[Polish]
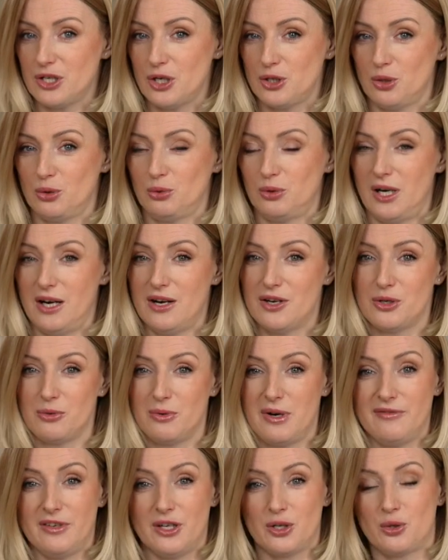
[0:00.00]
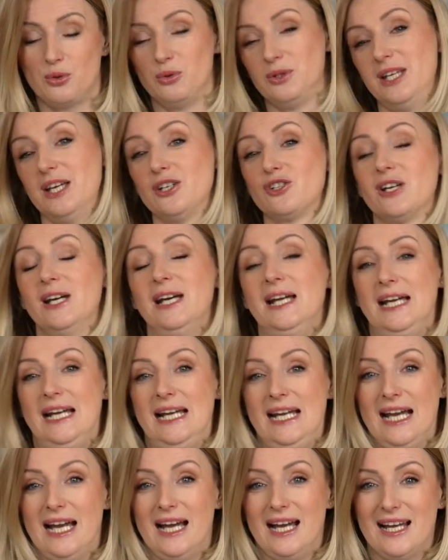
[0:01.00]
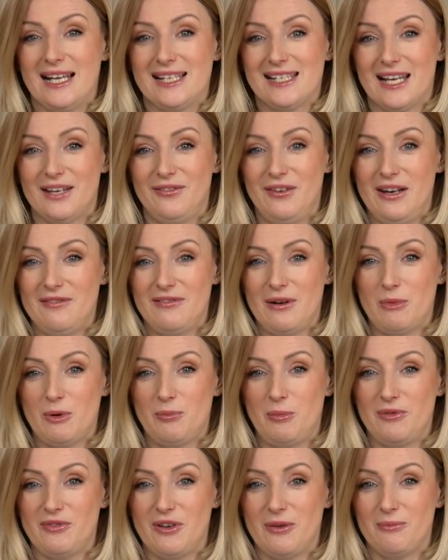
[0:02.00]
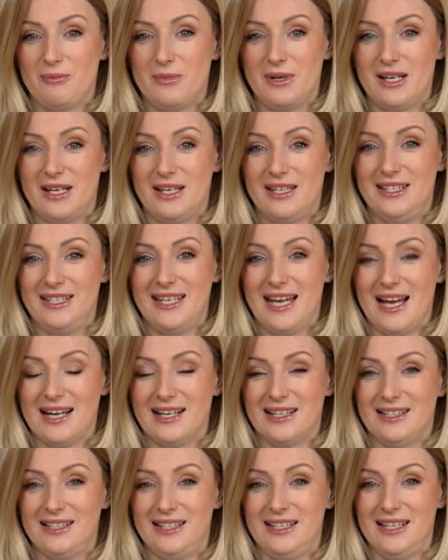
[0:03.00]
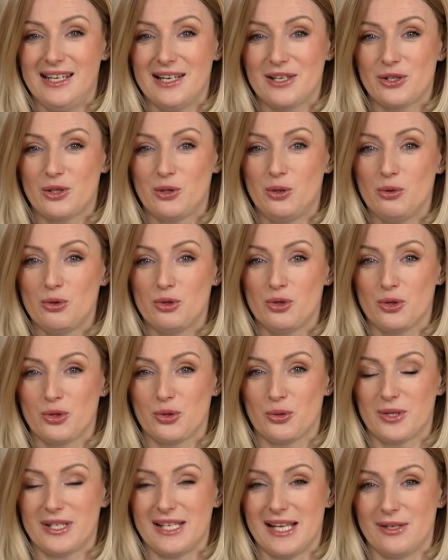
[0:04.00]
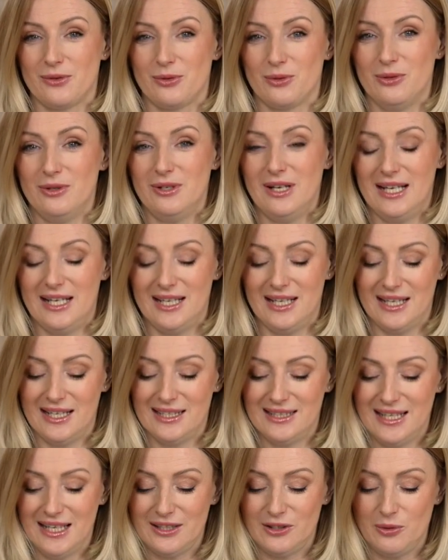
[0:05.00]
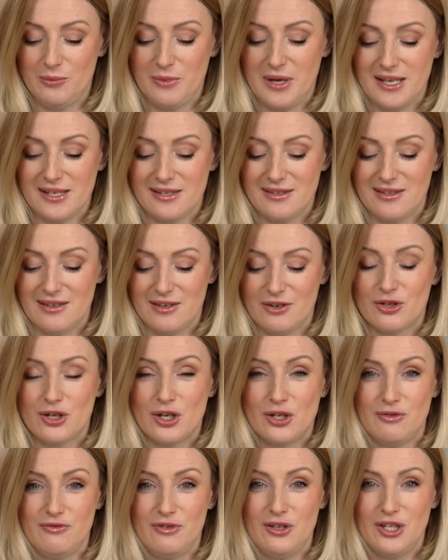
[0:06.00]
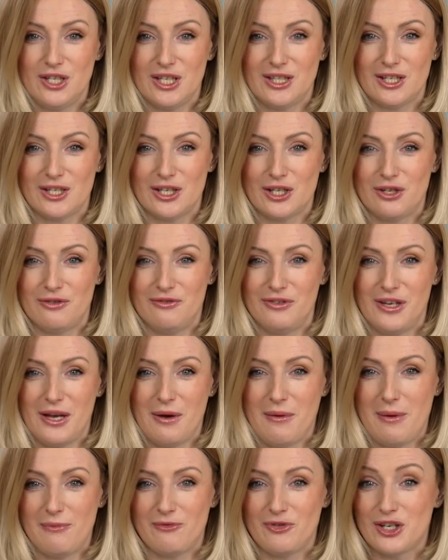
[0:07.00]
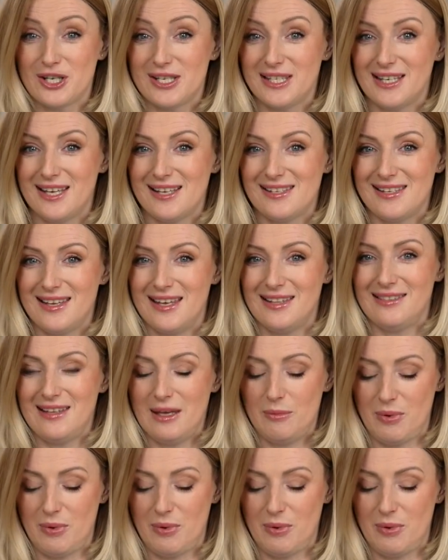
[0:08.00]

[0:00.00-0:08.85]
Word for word: rzeczy, które leżą na wierzchu też. E, za chwilę Wam opowiem, e, jaki jest klucz do sukcesu, e, natomiast rzeczywiście te rzeczy wyjęłam wszystkie z jednej